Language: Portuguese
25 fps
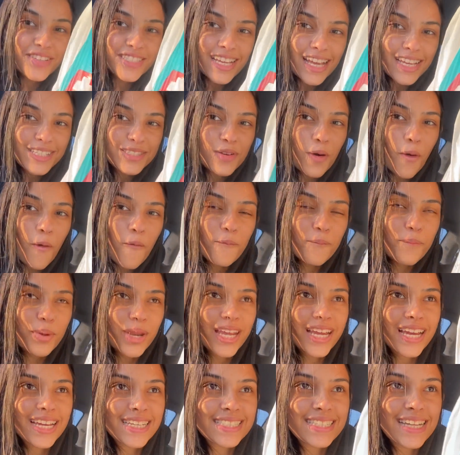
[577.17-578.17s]
as
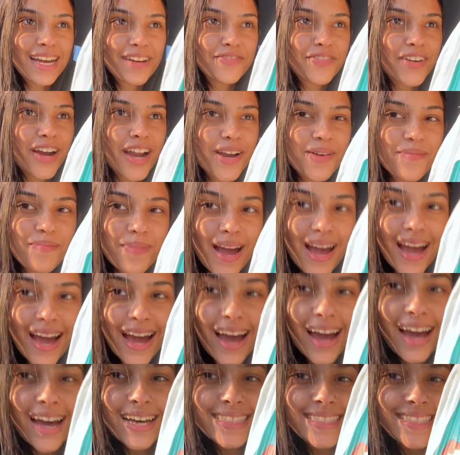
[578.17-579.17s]
comprinhas na
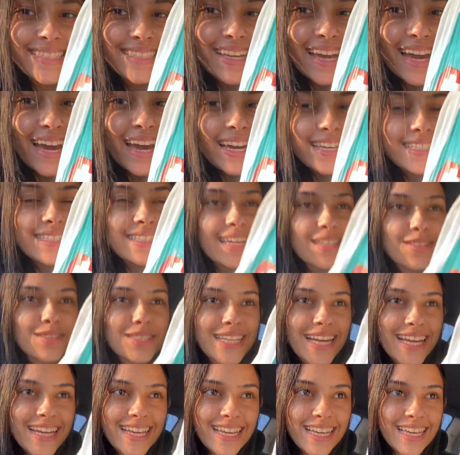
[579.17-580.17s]
farmácia, está tudo
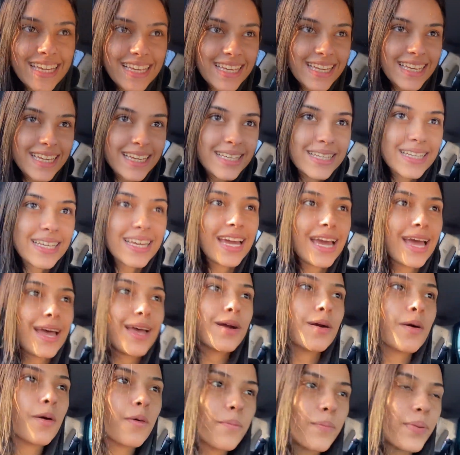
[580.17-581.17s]

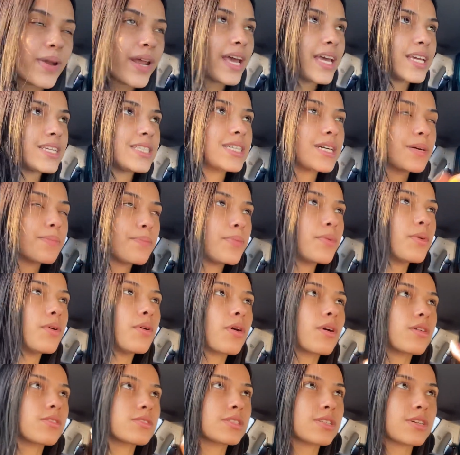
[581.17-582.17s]
aqui. Comprei shampoo,
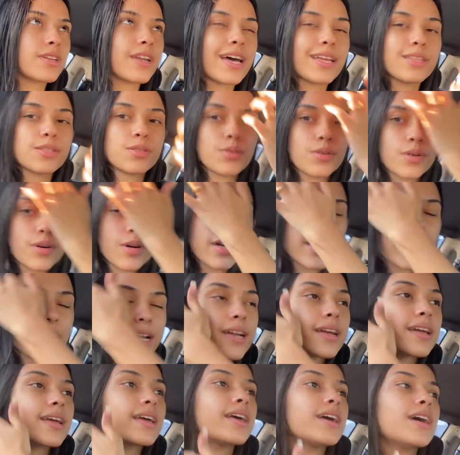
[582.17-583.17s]
condicionador,
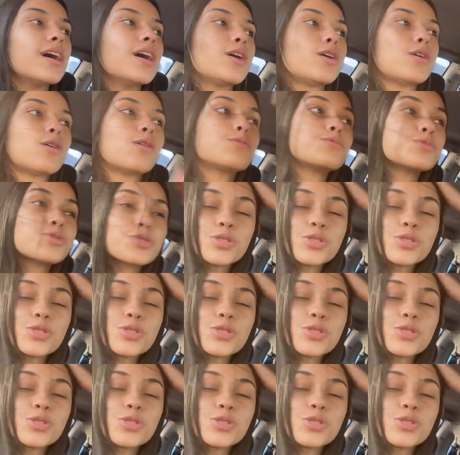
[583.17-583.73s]
um